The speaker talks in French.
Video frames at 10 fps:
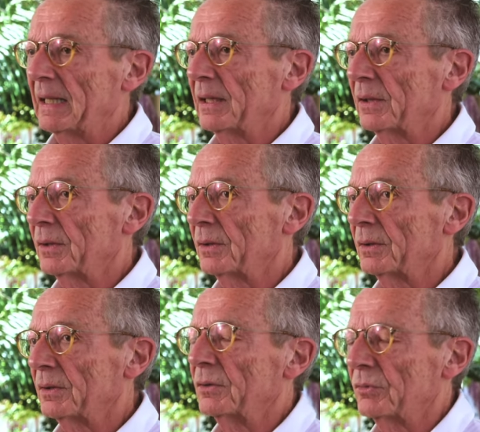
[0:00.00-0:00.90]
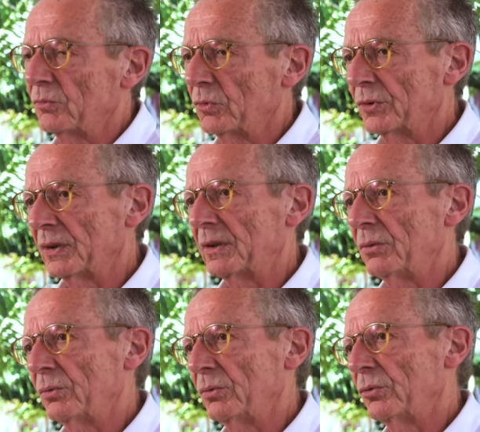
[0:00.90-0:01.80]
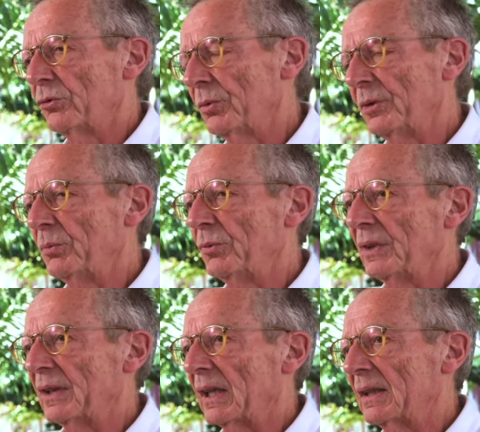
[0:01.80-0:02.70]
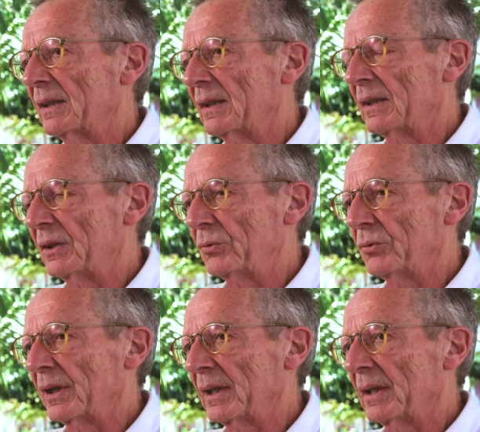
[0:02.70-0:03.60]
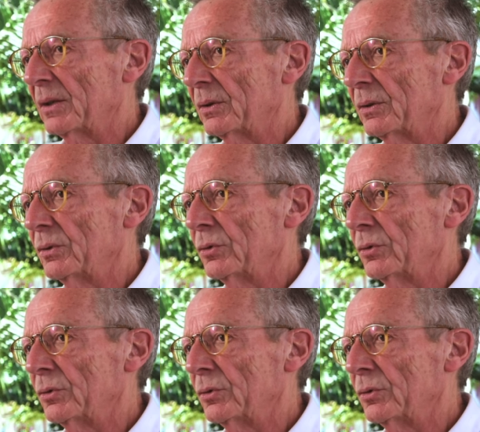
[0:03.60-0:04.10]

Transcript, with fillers: Et donc c'était une suite musicale qui, durait